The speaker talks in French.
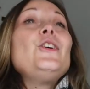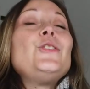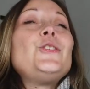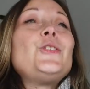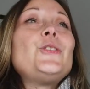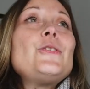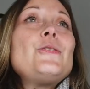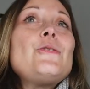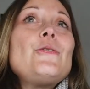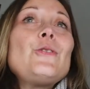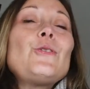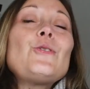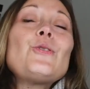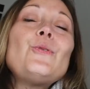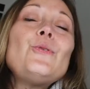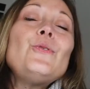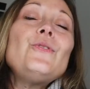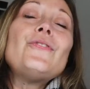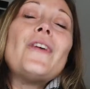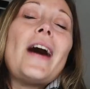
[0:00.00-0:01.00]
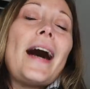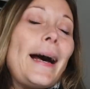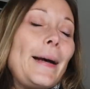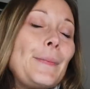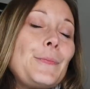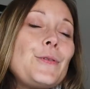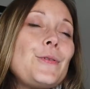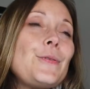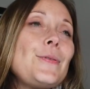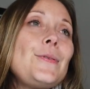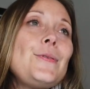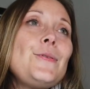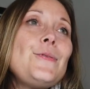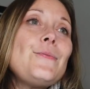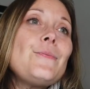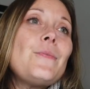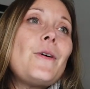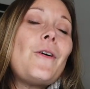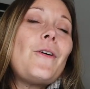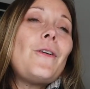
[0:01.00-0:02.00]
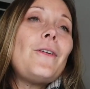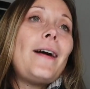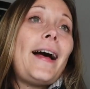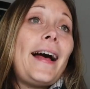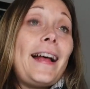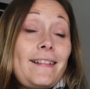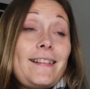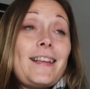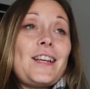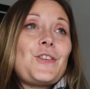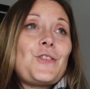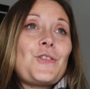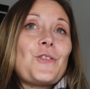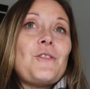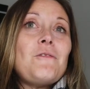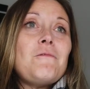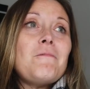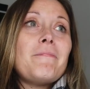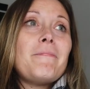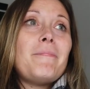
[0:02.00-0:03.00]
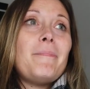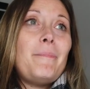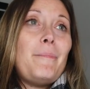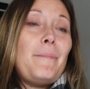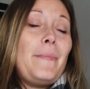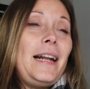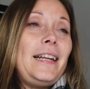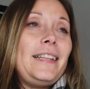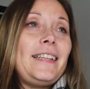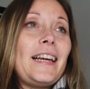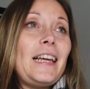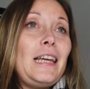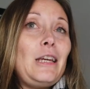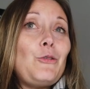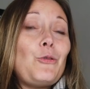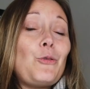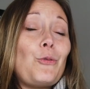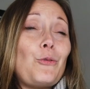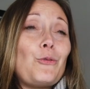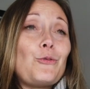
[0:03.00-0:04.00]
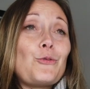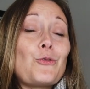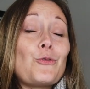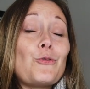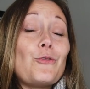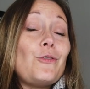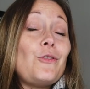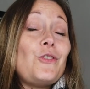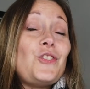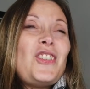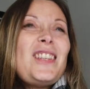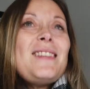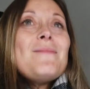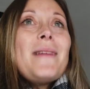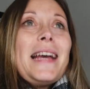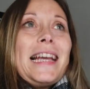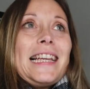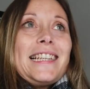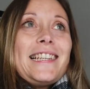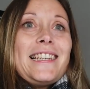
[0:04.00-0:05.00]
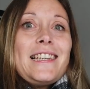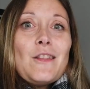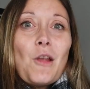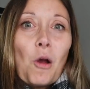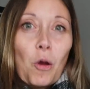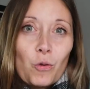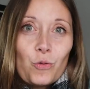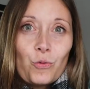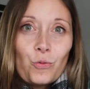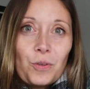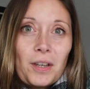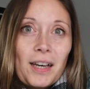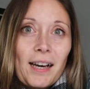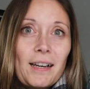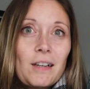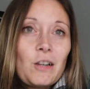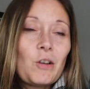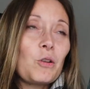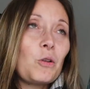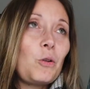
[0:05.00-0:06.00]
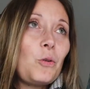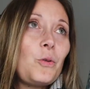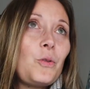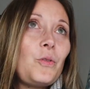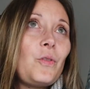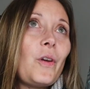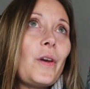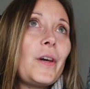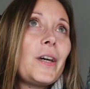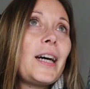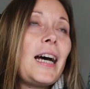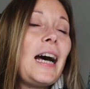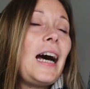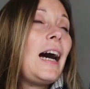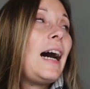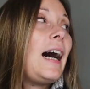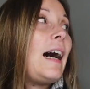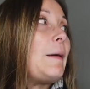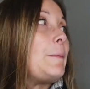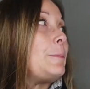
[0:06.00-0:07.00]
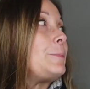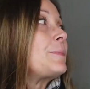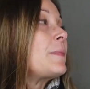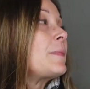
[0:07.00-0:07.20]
Je le trouve absolument attachant, malgré que je j'imagine, en tout cas quand l'auteur a,